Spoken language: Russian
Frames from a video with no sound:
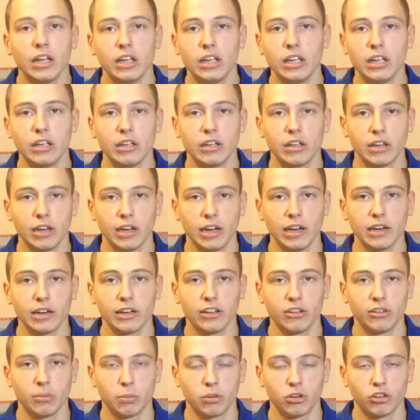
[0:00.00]
и реально
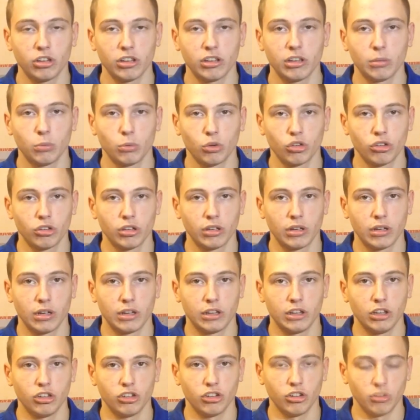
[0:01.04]
эти перчатки можно
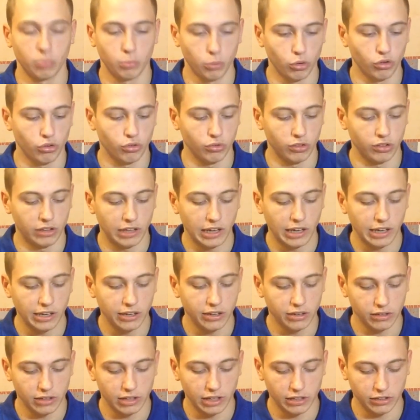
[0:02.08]
отлично использовать для
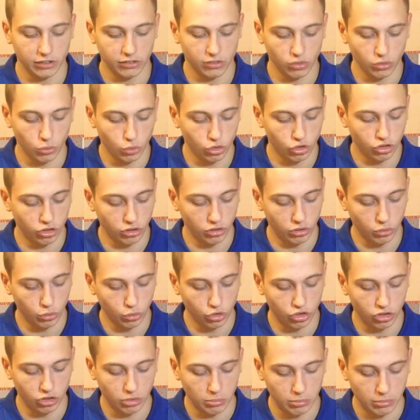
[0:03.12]
игр, латекс очень и
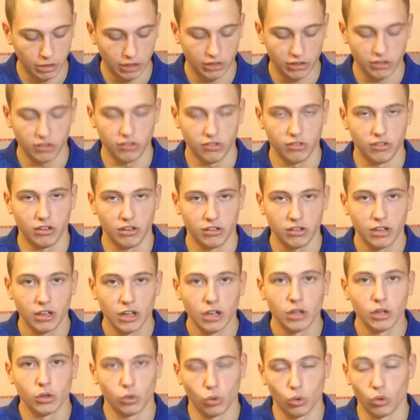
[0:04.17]
очень мягкий здесь.
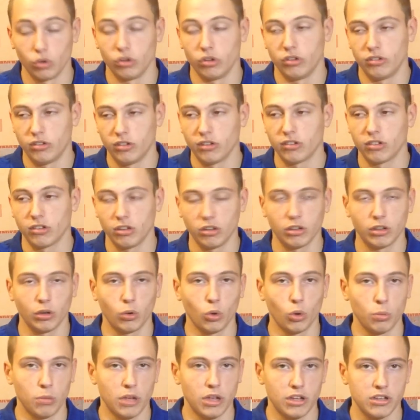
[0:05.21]
Но, естественно, не
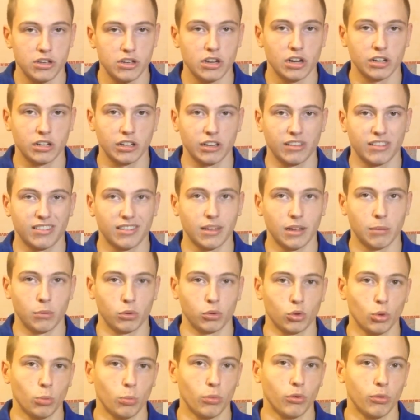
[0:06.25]
такой мягкий, как на
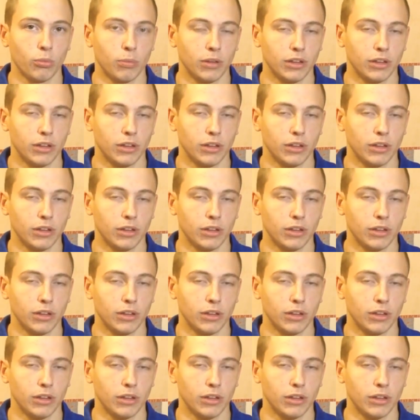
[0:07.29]
самых топовых